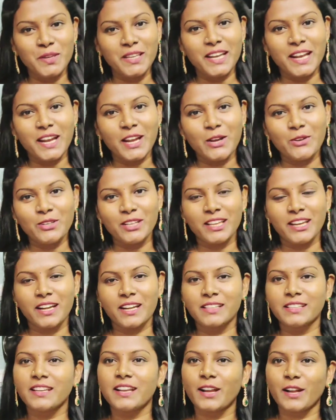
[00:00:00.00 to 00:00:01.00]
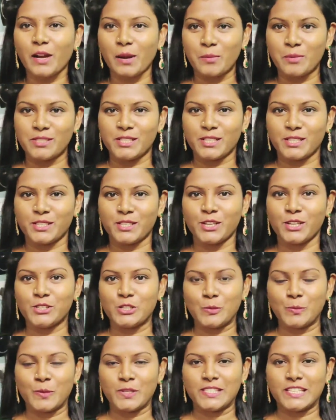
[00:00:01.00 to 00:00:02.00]
మీరు ఎలా ఉన్నారనేది నాకు కామెంట్
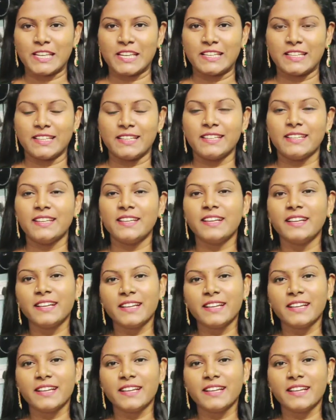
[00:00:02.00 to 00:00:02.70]
సెక్షన్లో చెప్పేసేయండి